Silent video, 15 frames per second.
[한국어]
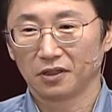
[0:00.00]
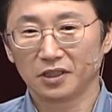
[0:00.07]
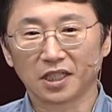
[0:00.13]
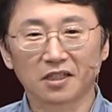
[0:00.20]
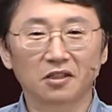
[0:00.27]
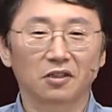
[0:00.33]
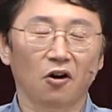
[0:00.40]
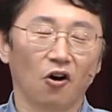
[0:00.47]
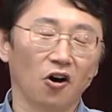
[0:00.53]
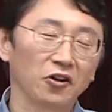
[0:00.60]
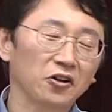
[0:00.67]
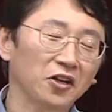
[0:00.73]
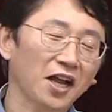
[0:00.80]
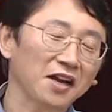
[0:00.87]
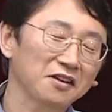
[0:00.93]
이제는
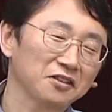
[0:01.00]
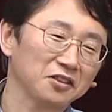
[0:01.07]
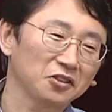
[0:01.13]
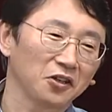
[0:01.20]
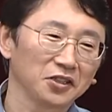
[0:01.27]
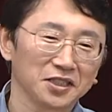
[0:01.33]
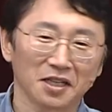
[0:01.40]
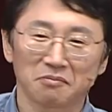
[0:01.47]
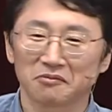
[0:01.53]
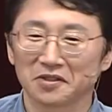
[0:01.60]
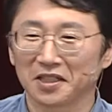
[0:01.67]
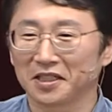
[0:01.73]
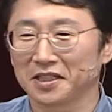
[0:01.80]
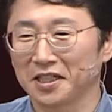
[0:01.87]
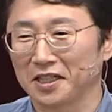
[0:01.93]
언어라는 건 더 이상
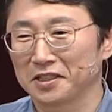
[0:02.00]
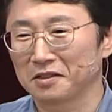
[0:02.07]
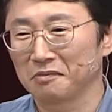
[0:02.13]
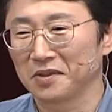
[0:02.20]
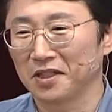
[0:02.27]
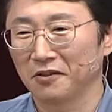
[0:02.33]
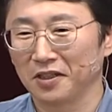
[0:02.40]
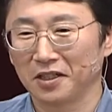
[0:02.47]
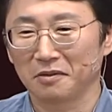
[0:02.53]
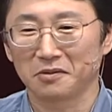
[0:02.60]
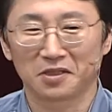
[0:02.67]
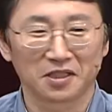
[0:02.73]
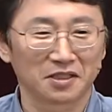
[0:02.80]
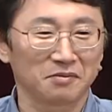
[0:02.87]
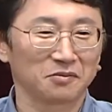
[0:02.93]
문제되지 않습니다.
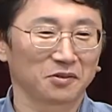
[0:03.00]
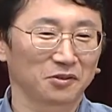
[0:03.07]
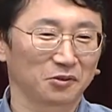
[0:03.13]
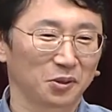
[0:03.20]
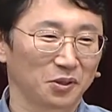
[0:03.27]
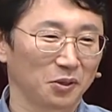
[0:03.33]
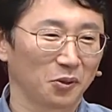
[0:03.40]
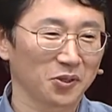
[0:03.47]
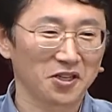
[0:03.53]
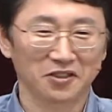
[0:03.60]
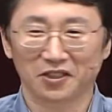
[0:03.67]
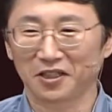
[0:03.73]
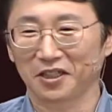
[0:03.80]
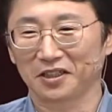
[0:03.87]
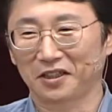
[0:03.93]
왜냐하면 지금도
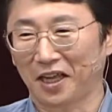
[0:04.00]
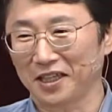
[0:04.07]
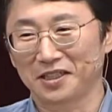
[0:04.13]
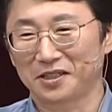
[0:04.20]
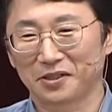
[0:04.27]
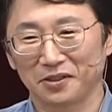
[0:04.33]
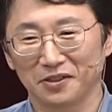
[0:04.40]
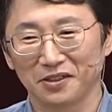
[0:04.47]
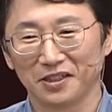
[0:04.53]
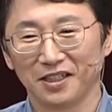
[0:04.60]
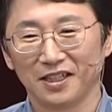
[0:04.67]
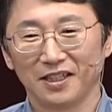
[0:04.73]
통역기 다 있죠.